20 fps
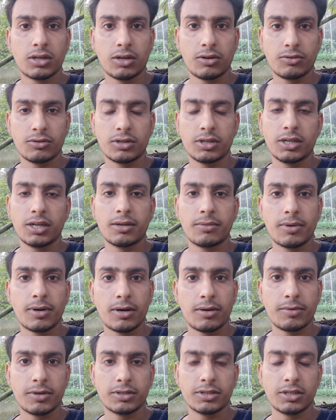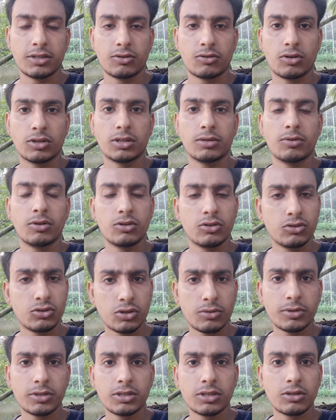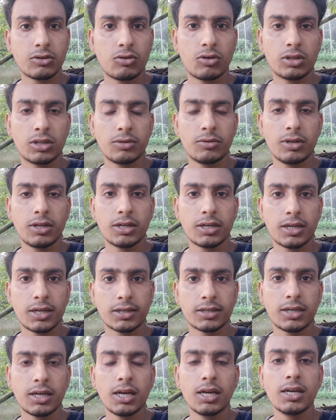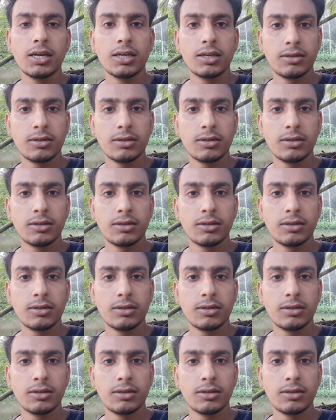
কারণ টিনার বাবা আমার সাথে কথা বলো সবার সাথে কথা বলে এটা একটা